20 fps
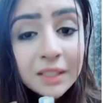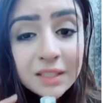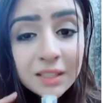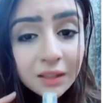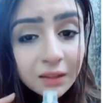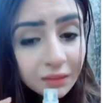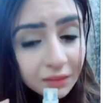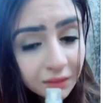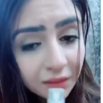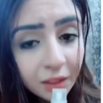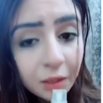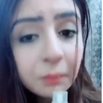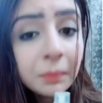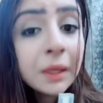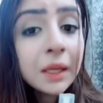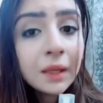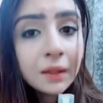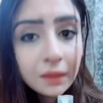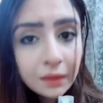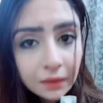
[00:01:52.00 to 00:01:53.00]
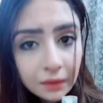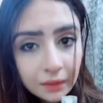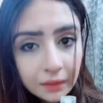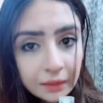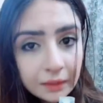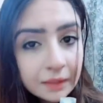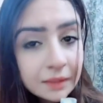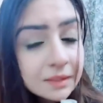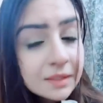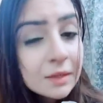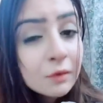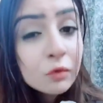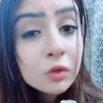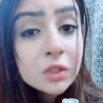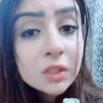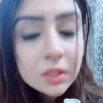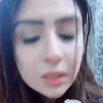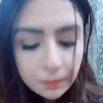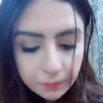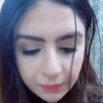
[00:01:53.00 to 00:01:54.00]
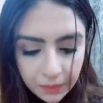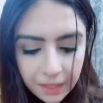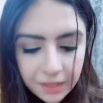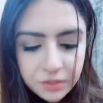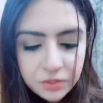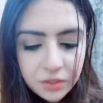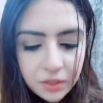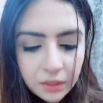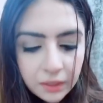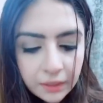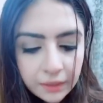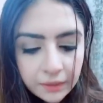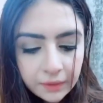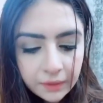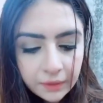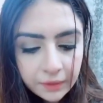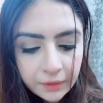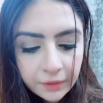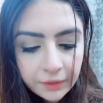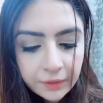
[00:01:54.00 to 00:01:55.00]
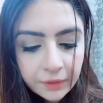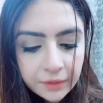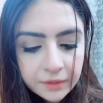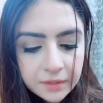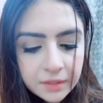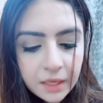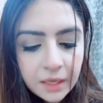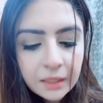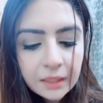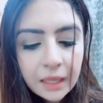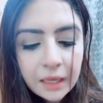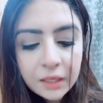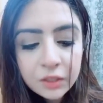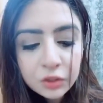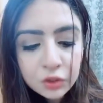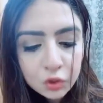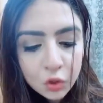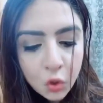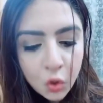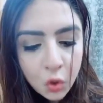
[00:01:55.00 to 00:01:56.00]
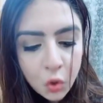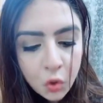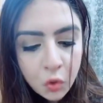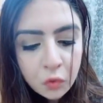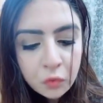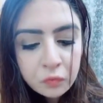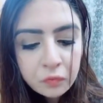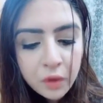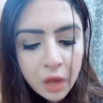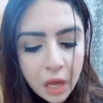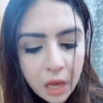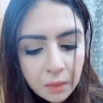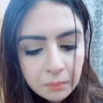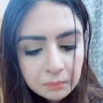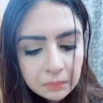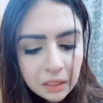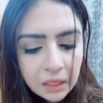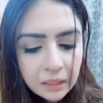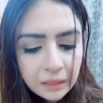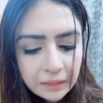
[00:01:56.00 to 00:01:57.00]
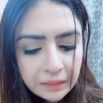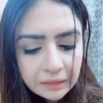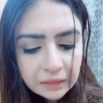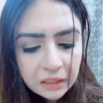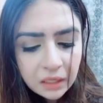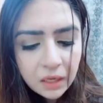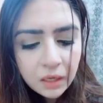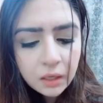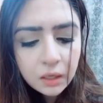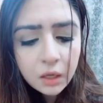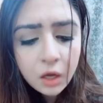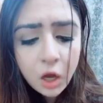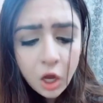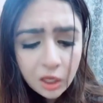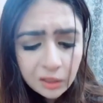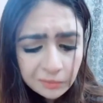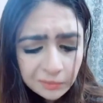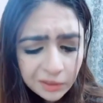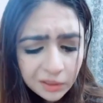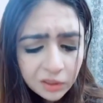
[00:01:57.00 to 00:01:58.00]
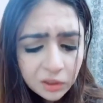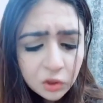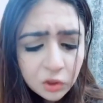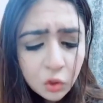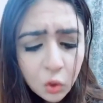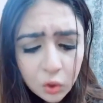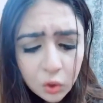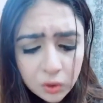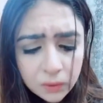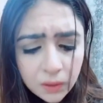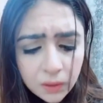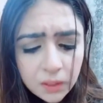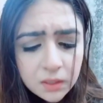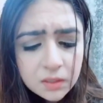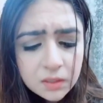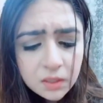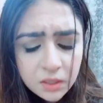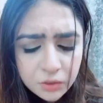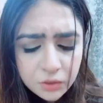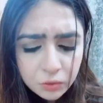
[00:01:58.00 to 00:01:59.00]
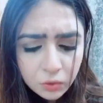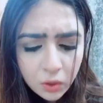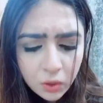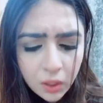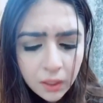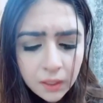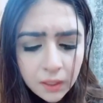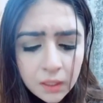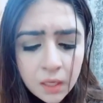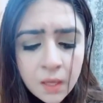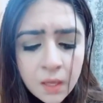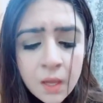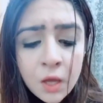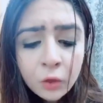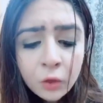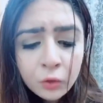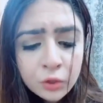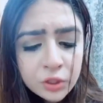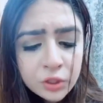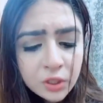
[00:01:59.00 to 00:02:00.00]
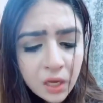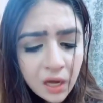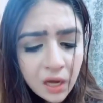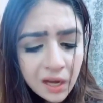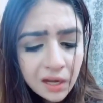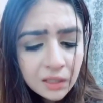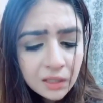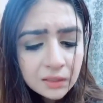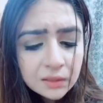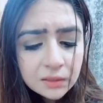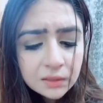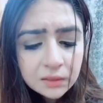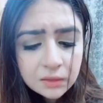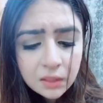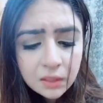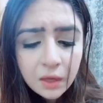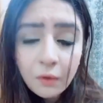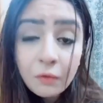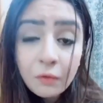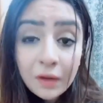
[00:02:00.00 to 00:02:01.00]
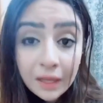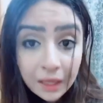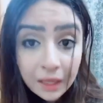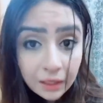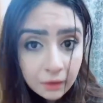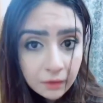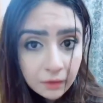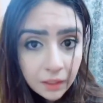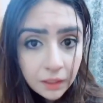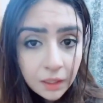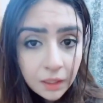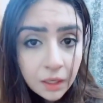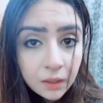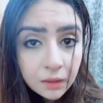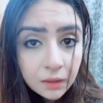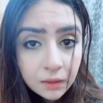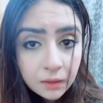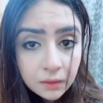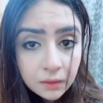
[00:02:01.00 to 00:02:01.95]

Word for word: जितने भी इंग्रेडिएंट्स हैं वो सब नेचुरल इंग्रेडिएंट्स हैं लाइक सौंफ आंवला रेठा आलमंड कोकोनट सरसों ऑयल खुशकास वगैरह वगैरह